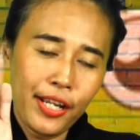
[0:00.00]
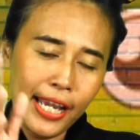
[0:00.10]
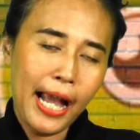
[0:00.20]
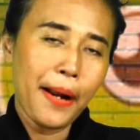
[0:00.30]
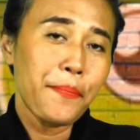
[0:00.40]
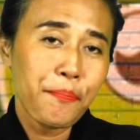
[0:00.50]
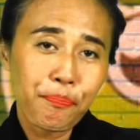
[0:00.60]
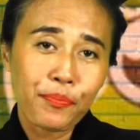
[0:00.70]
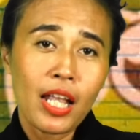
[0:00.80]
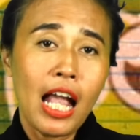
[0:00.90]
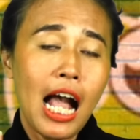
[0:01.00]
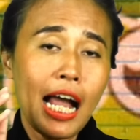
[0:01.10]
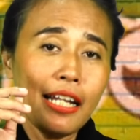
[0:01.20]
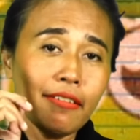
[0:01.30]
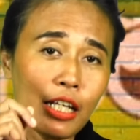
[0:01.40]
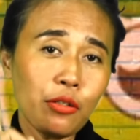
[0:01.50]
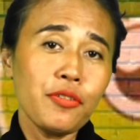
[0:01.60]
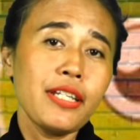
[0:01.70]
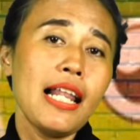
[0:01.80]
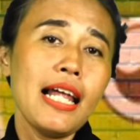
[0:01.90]
oh iya, ada
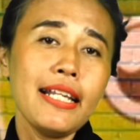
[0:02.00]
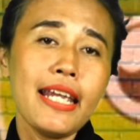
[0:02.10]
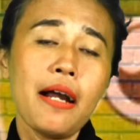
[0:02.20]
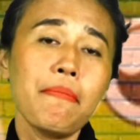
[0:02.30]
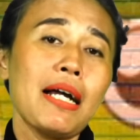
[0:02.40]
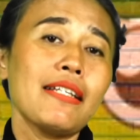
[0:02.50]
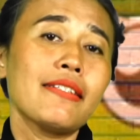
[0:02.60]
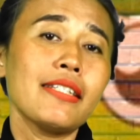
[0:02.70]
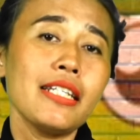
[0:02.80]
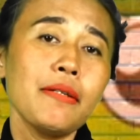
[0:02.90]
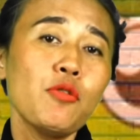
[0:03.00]
satu jalan yang masih